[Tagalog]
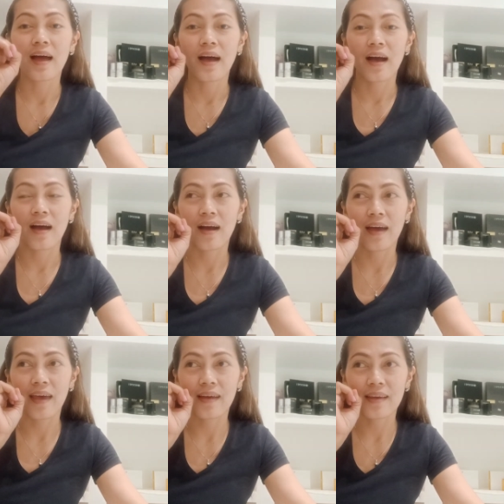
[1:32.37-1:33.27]
uh,
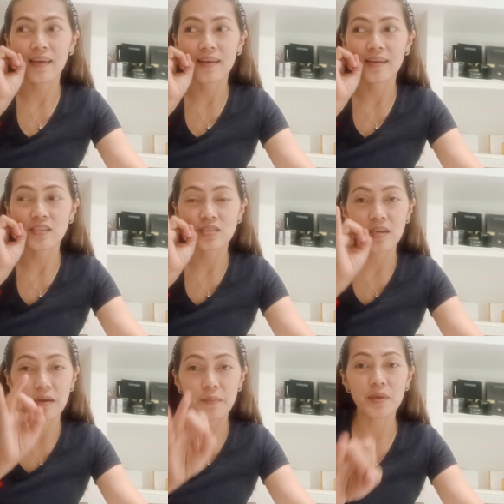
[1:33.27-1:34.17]
area ng
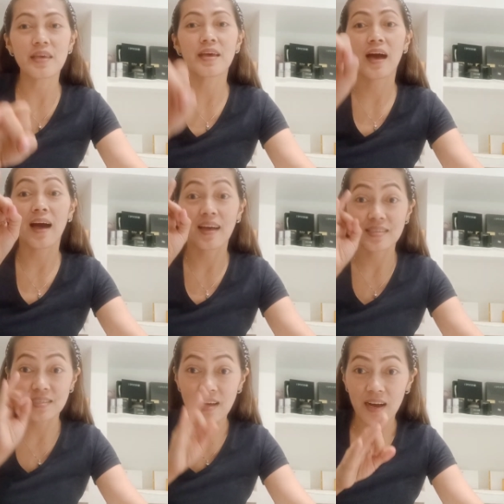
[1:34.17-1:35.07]
Janabia at
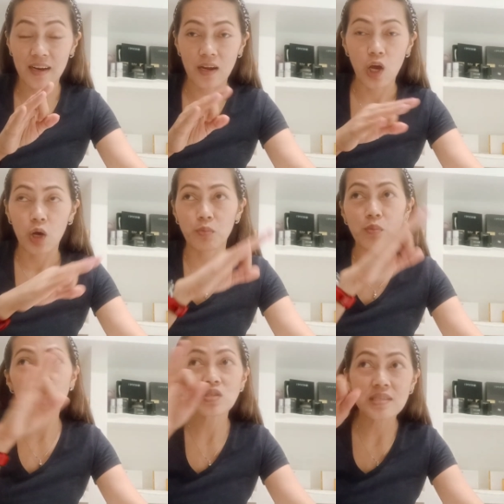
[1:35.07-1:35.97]
sa
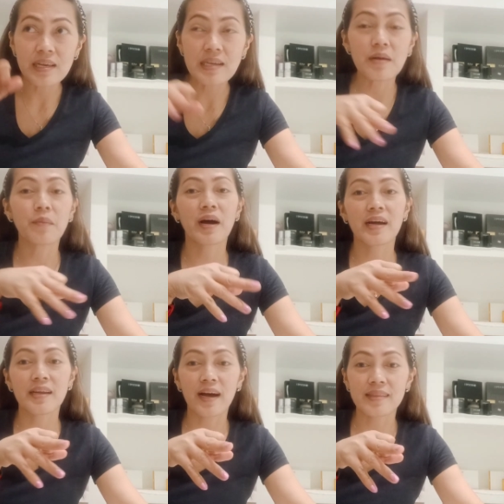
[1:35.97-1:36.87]
mostly ng
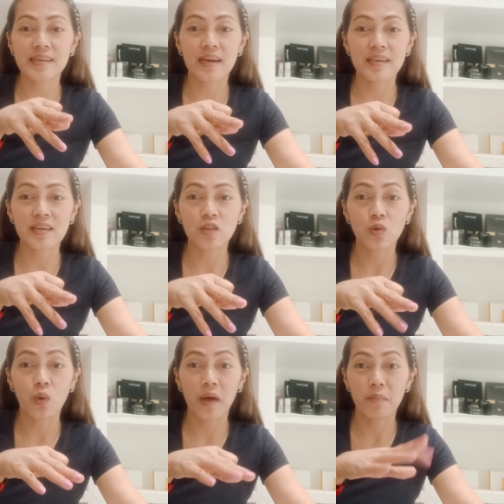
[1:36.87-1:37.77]
mga nakatira
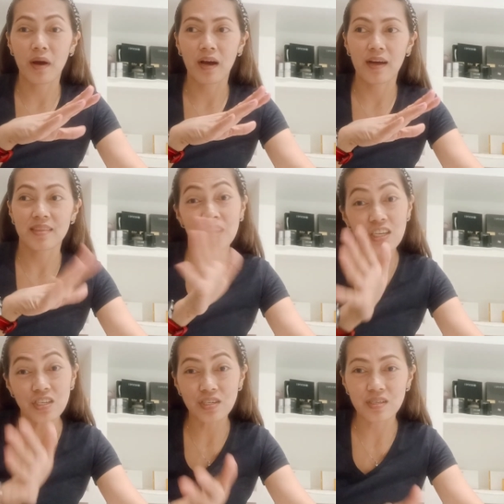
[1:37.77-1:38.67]
dito ay mga
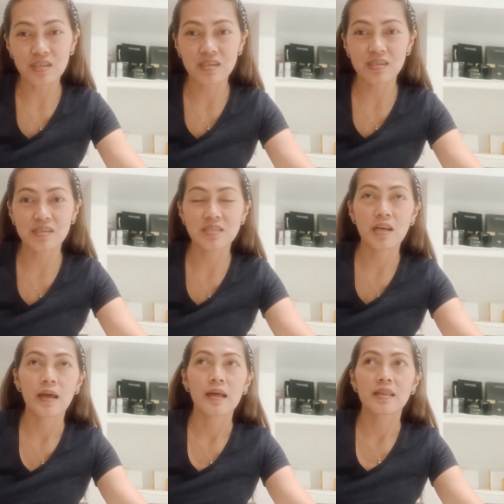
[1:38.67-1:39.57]
teachers
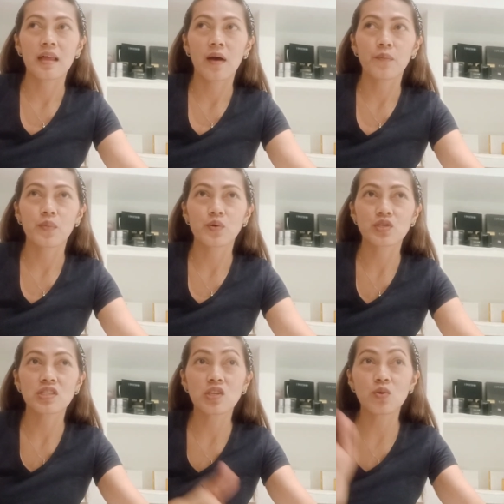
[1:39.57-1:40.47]

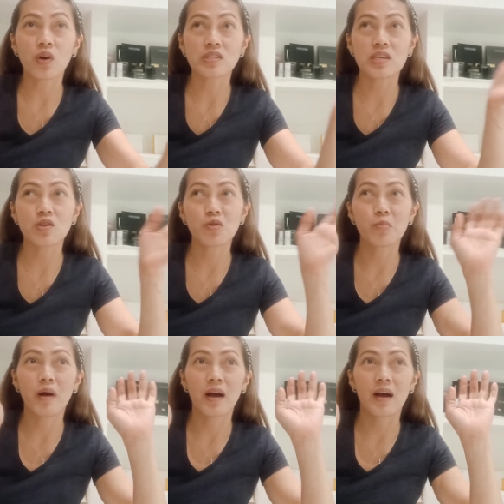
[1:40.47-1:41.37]
tapos dito kasi yung
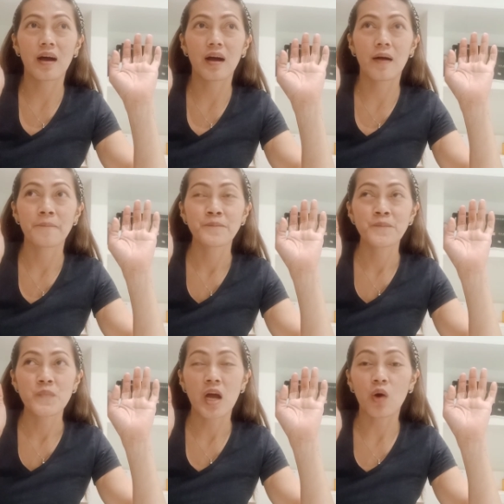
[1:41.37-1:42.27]
mga
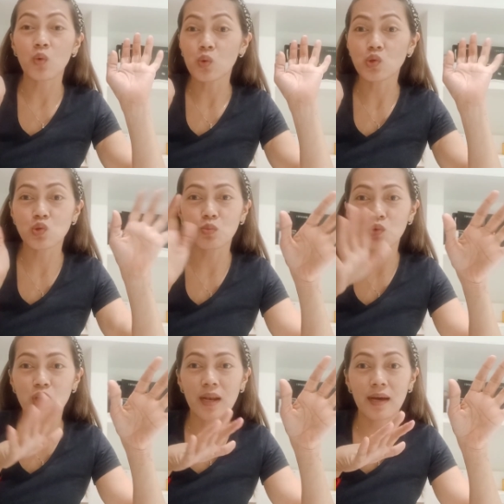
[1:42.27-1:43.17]
uh, kung gusto mo
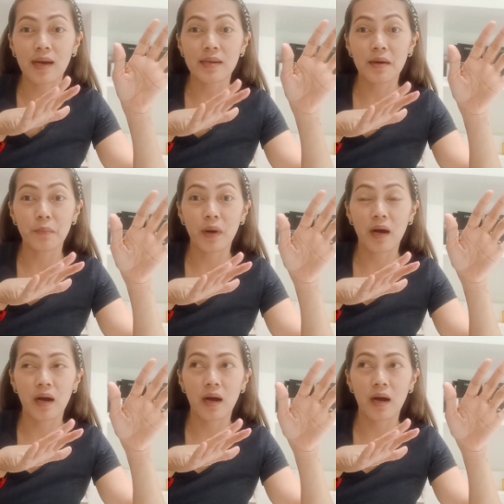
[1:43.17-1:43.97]
talaga ng mga